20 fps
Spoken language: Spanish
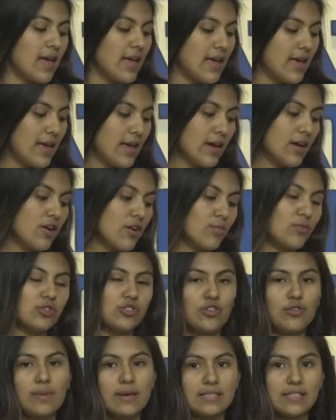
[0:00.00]
Y como
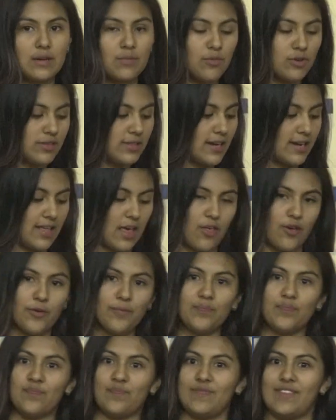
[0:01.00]
se iba a ser muy tardado,
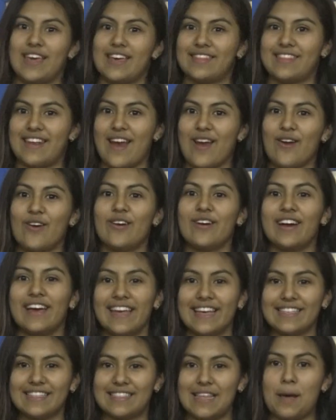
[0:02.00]
ya traigo
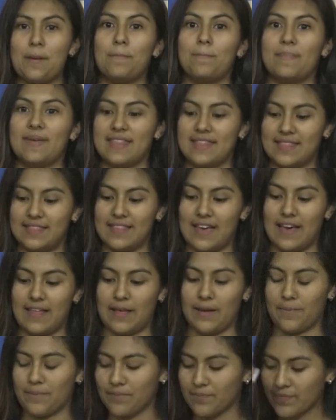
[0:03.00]
esta
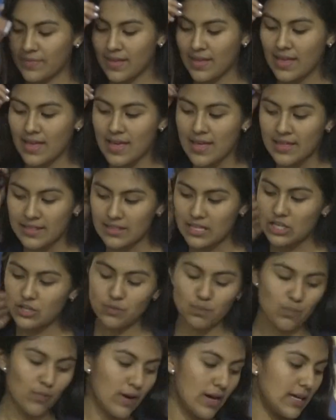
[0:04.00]
pintada.
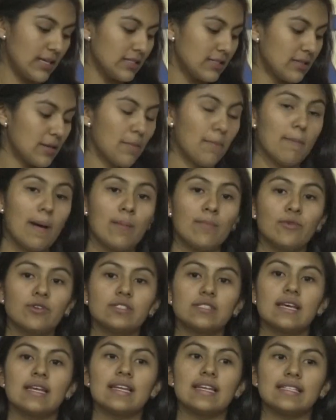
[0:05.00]
Después
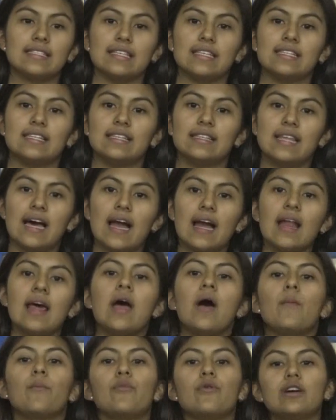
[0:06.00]
vamos a necesitar,
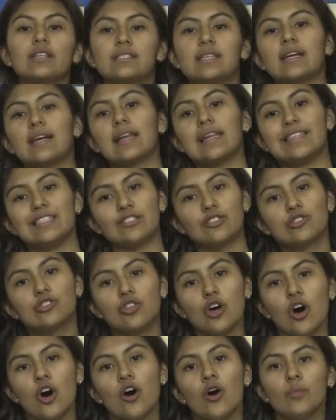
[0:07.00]
puede ser
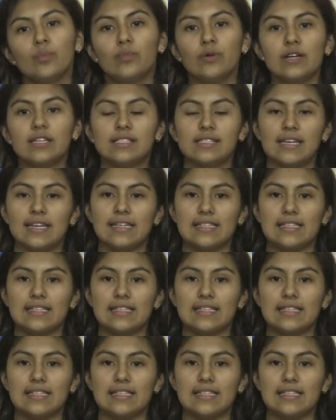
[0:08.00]
listón, puede ser